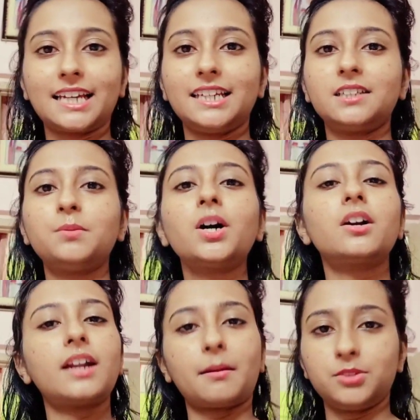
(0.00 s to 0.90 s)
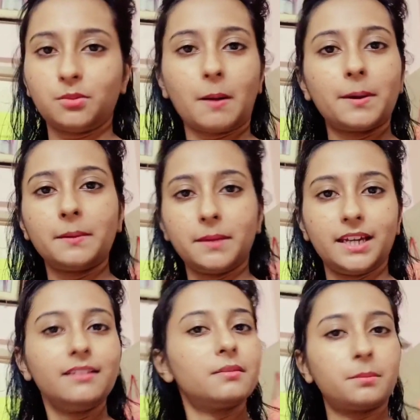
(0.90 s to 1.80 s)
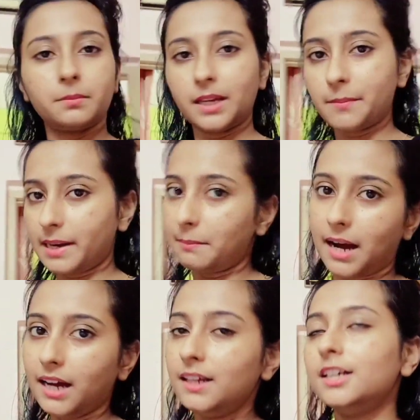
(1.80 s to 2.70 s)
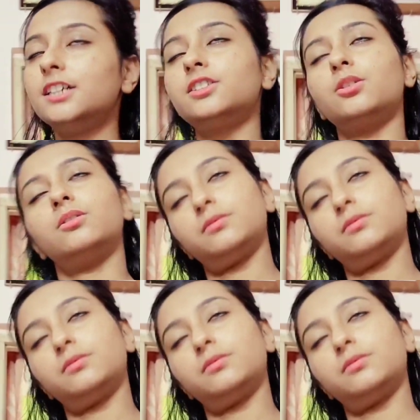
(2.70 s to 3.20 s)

লাগিয়ে দেবো কারণ আমি তো বাবার মেয়ে মেয়ে মানে মা তো